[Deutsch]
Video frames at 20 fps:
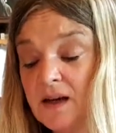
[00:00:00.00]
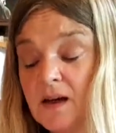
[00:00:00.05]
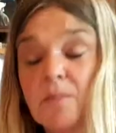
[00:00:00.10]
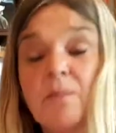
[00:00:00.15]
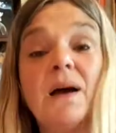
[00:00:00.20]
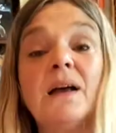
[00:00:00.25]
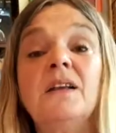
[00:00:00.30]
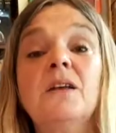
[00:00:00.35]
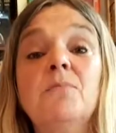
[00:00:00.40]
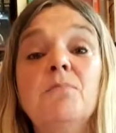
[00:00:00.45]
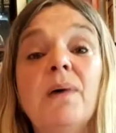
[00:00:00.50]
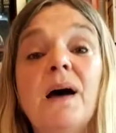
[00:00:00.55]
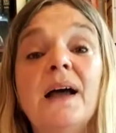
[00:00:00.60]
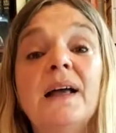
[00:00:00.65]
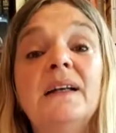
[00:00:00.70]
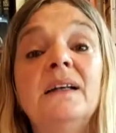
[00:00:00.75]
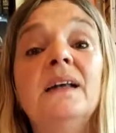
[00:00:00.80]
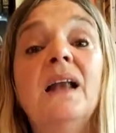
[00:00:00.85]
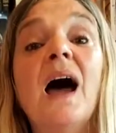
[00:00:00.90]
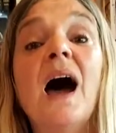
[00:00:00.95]
bei den
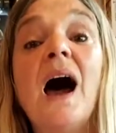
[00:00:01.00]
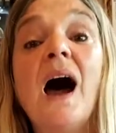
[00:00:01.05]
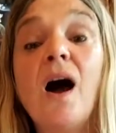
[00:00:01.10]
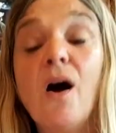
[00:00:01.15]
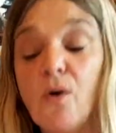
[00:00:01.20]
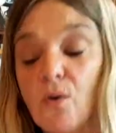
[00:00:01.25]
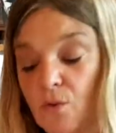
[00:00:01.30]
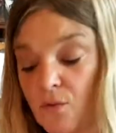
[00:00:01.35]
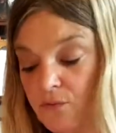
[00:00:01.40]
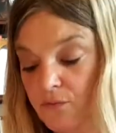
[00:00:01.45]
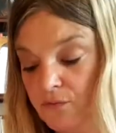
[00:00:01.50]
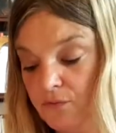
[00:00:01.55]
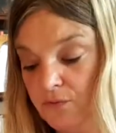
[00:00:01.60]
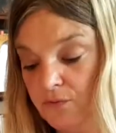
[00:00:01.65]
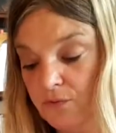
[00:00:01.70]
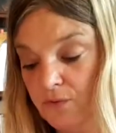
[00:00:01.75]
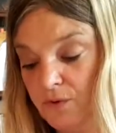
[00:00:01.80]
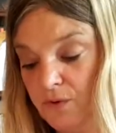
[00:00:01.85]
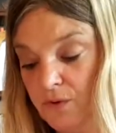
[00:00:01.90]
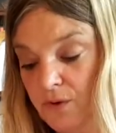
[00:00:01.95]
beiden auf.
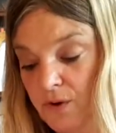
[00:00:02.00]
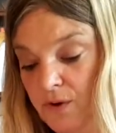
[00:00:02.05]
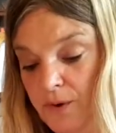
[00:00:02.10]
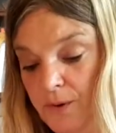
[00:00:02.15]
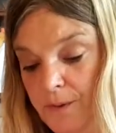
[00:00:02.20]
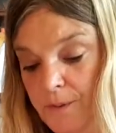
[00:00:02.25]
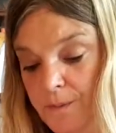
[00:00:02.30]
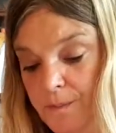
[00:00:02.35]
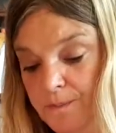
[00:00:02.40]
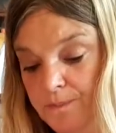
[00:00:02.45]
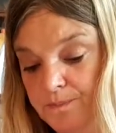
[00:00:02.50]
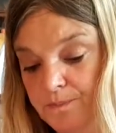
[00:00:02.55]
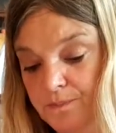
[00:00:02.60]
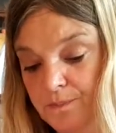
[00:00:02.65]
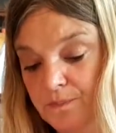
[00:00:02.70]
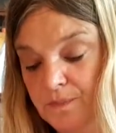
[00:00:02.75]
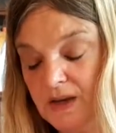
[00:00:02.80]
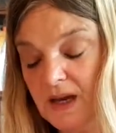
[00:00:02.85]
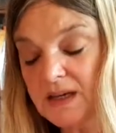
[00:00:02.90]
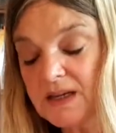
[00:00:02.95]

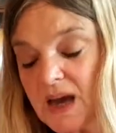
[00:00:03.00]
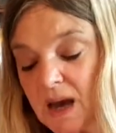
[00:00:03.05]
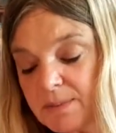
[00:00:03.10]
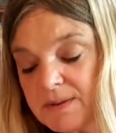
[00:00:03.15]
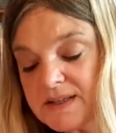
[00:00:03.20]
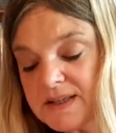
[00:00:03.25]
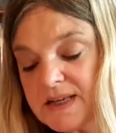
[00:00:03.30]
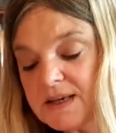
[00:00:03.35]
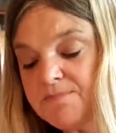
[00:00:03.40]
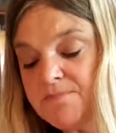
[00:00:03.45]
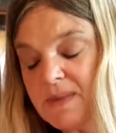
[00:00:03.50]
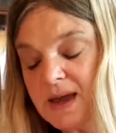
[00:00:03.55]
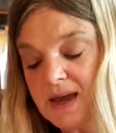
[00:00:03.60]
Ich habe sieben